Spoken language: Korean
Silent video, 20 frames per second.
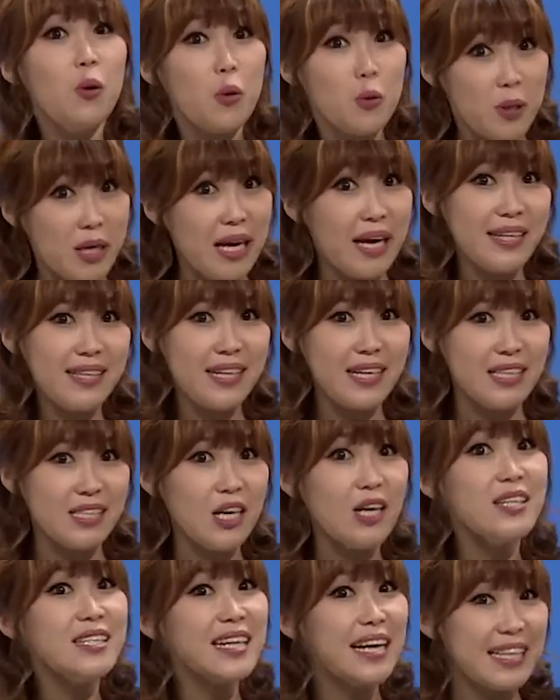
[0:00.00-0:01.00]

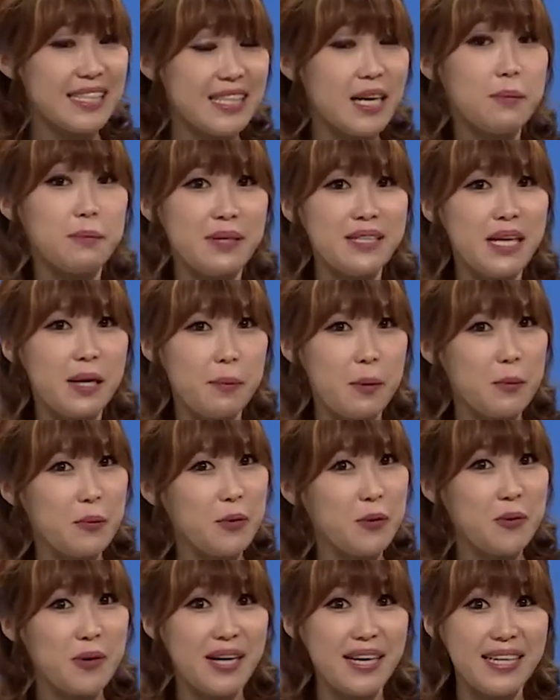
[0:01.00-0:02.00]
오리엔테이션 같이 한번
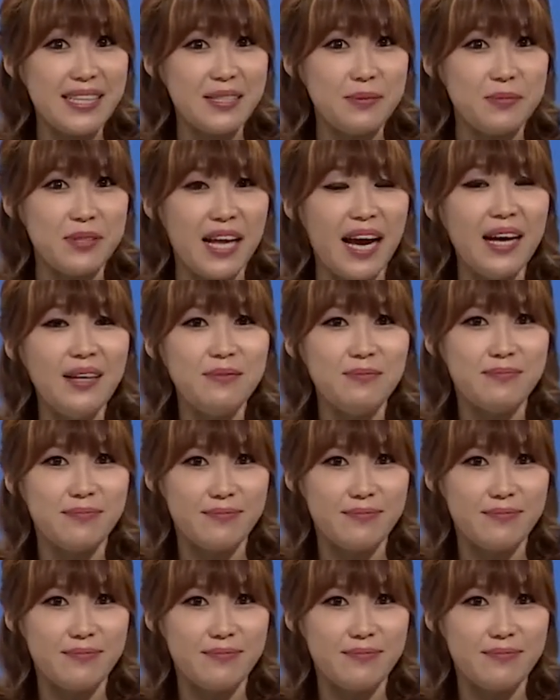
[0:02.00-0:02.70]
살펴보도록 하겠습니다.